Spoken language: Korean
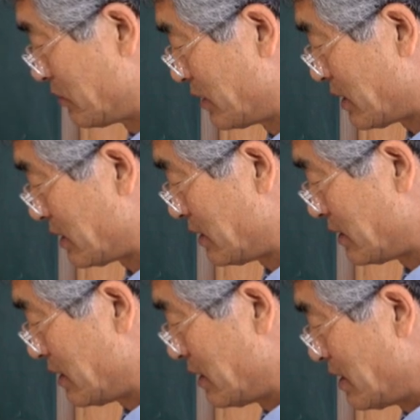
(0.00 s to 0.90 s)
우리가 그
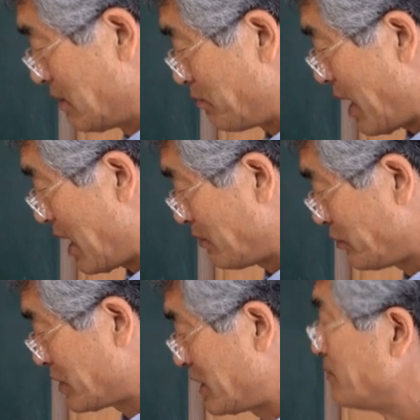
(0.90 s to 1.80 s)

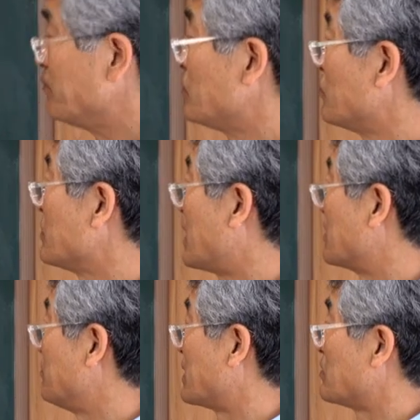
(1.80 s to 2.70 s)
파부
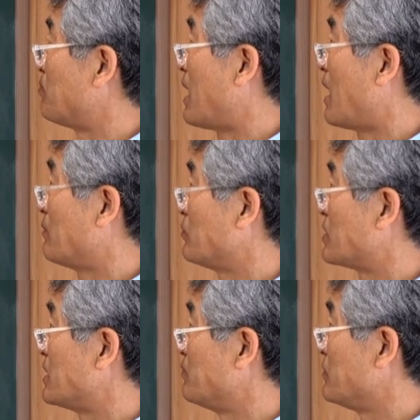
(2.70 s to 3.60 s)
침중하는 말이죠. 파부
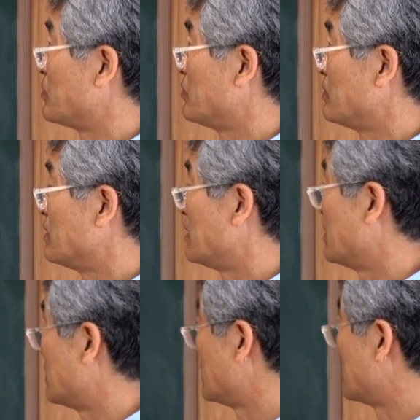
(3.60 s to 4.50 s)
침중,
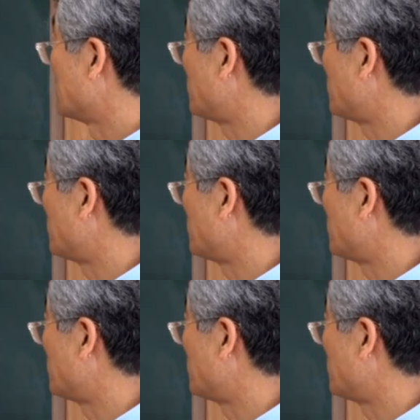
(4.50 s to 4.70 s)
어,